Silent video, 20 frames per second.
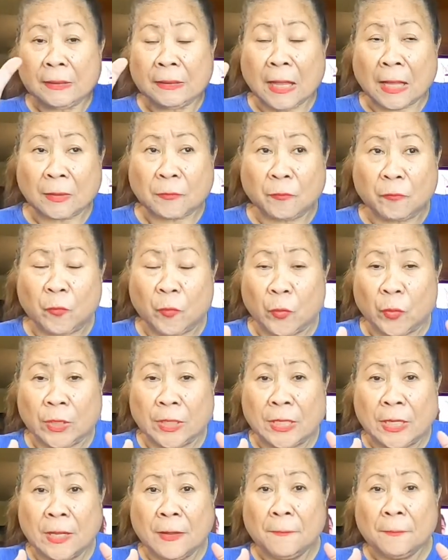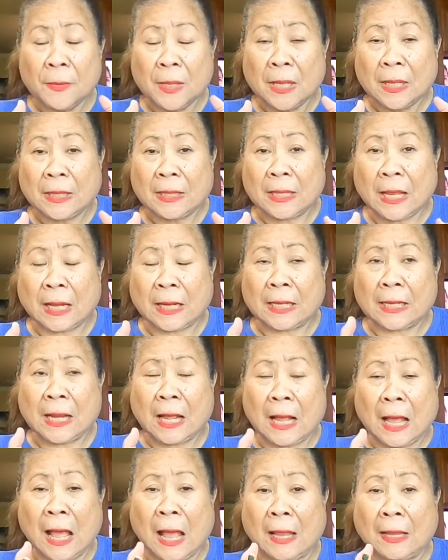that food na
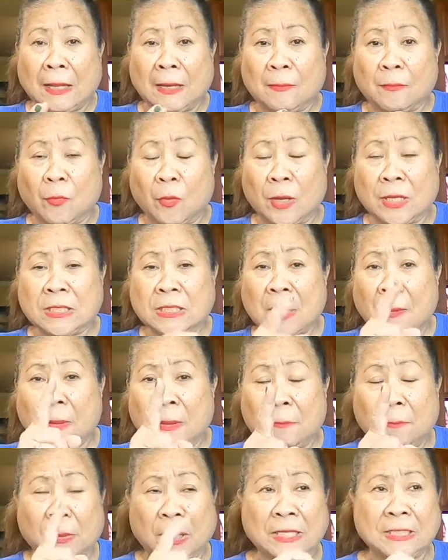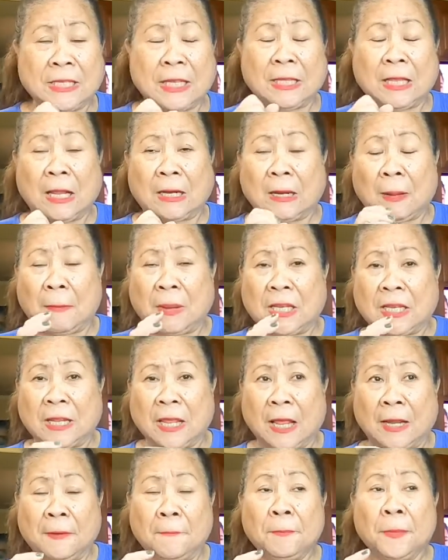kinakain mo ay 7% lang naman
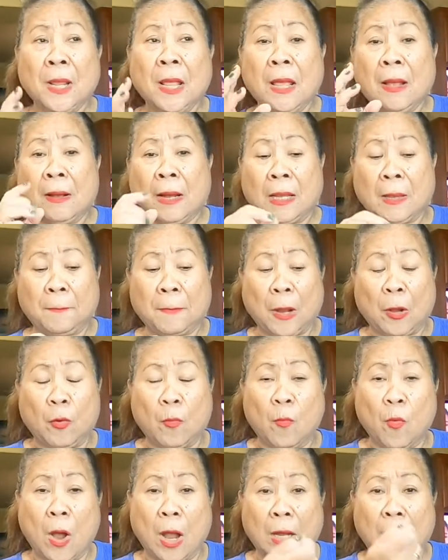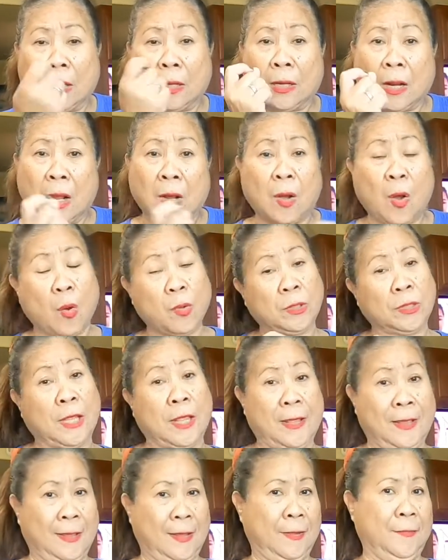yan. Kaya pag kumuha ka lang ng konti,
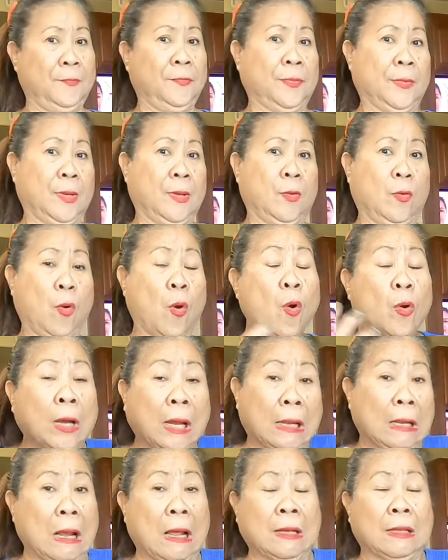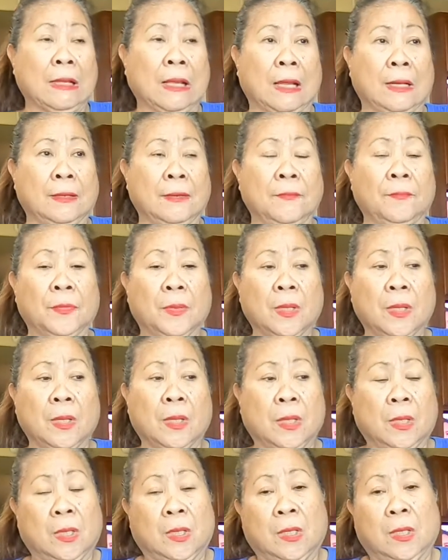eh, okay lang yan.
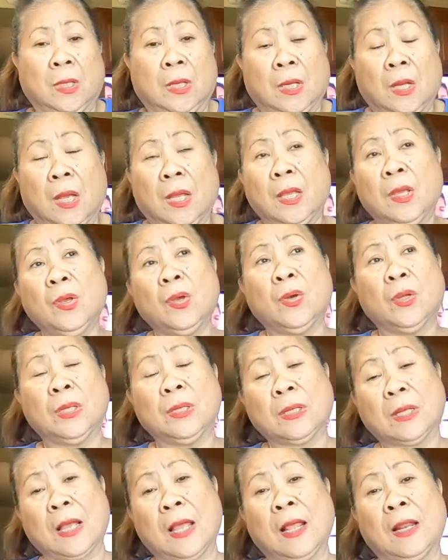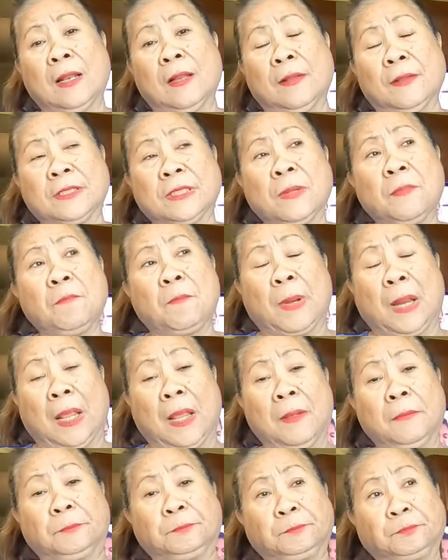Ayun, L,
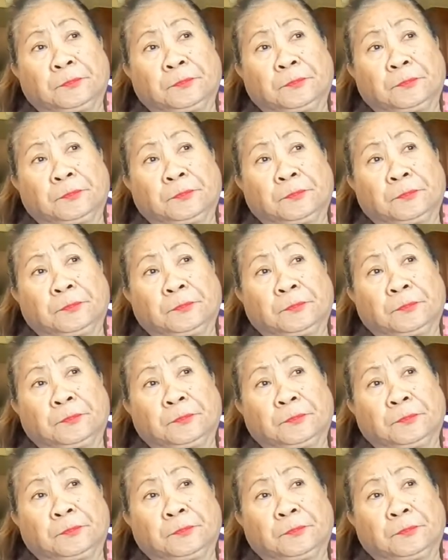siyempre,